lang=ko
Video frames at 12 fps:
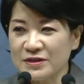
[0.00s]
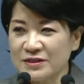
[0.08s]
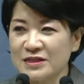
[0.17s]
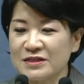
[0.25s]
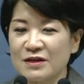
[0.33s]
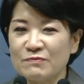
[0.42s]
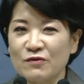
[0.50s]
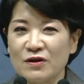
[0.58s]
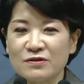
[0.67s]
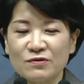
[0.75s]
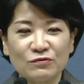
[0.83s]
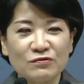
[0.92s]
이
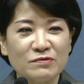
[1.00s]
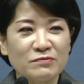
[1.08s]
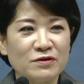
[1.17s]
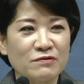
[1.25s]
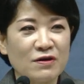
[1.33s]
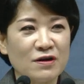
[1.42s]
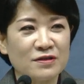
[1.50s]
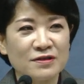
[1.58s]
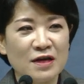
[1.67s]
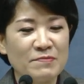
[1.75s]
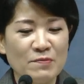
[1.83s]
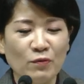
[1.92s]
시스템과 성도님들과
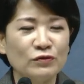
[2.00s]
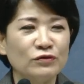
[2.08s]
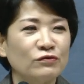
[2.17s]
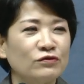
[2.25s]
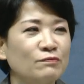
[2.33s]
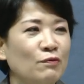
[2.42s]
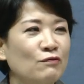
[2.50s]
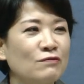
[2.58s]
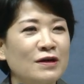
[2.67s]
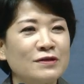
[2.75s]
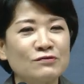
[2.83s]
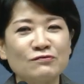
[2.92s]
이 예배 모든 것들을 보고 가는